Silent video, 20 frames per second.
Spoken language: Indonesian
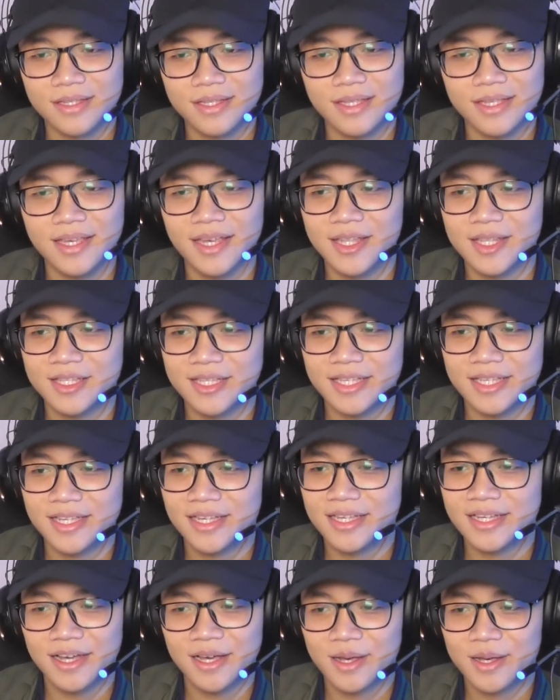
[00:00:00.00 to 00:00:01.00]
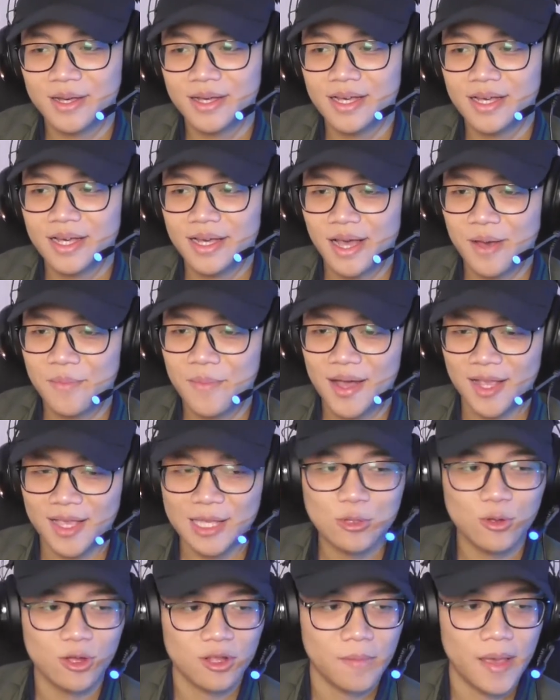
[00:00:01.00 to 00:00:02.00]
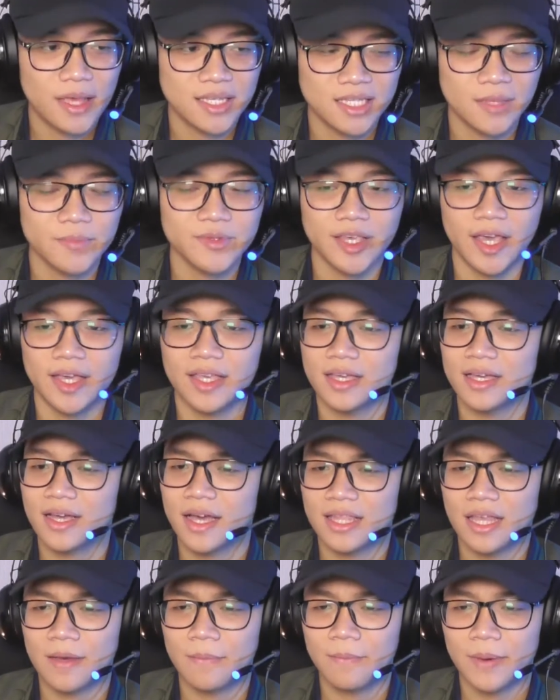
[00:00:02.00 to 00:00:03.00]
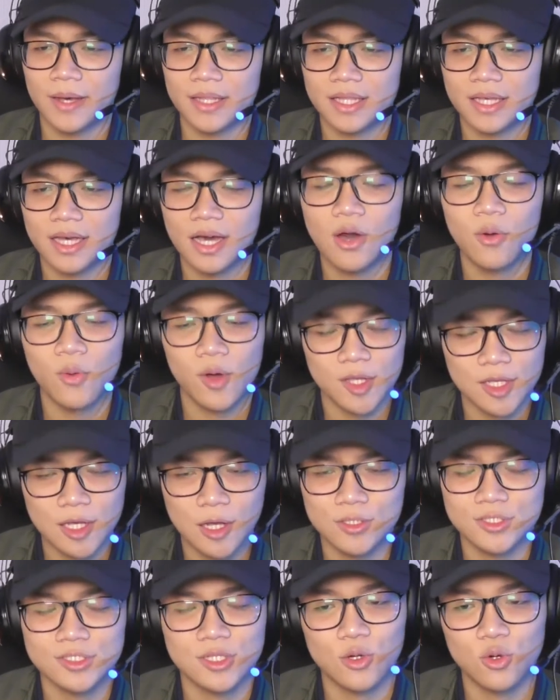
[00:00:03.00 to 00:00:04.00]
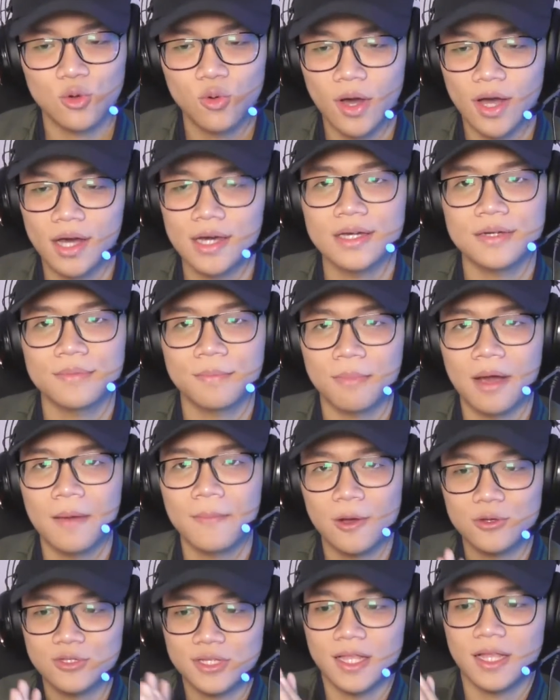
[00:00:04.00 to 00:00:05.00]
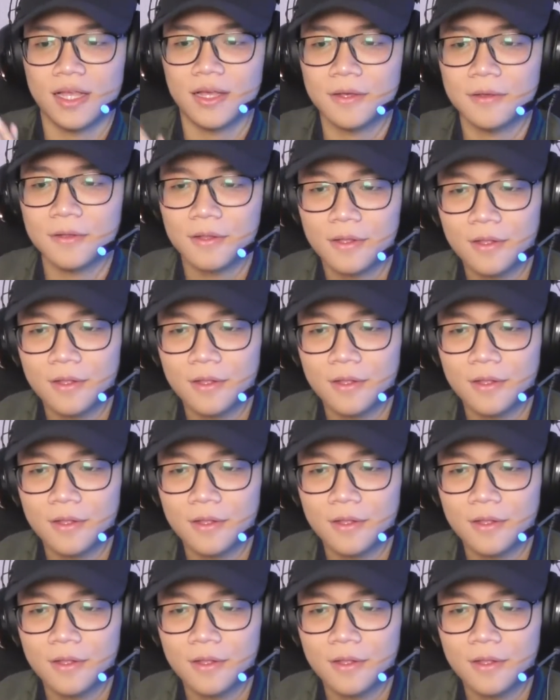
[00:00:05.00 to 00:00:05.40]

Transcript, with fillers: Jadi Itzy kemarin luar biasa tapi sayangnya nggak dapat award kau tau gua. Maaf kalau salah.